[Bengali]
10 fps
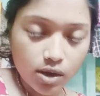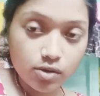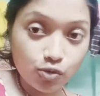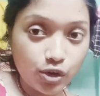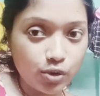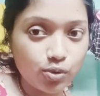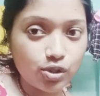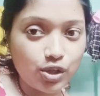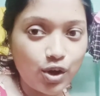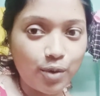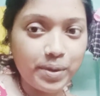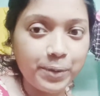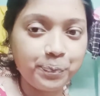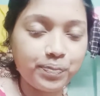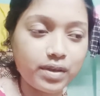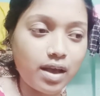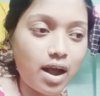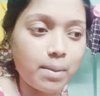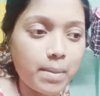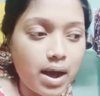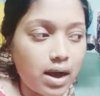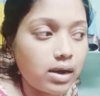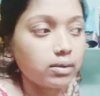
রুটি করতে হবে আর মা